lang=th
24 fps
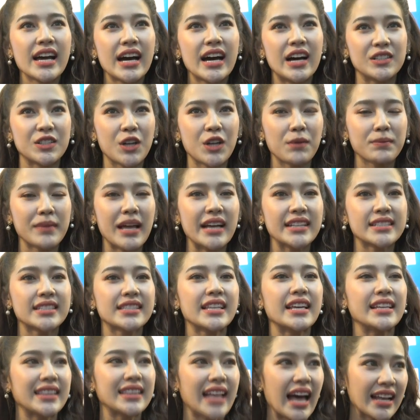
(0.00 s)
เขาชอบตั้งส
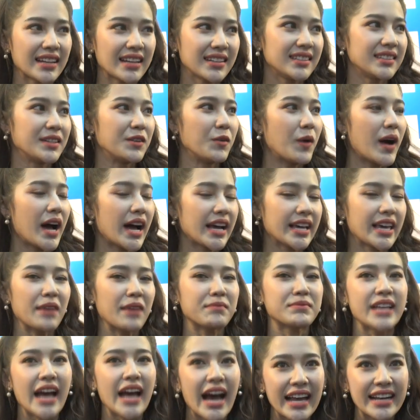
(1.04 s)
เตตัสหรือว่าแค
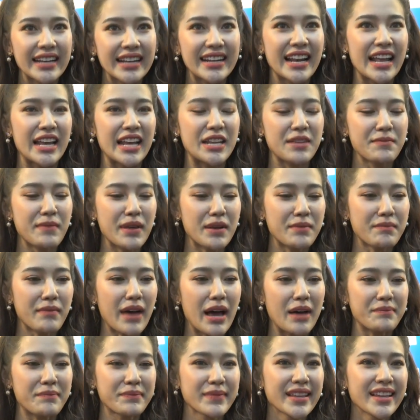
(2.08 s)
ปชั่นอะไรที่เป็น
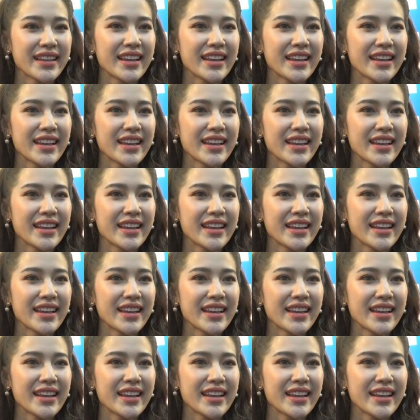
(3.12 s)
แบบ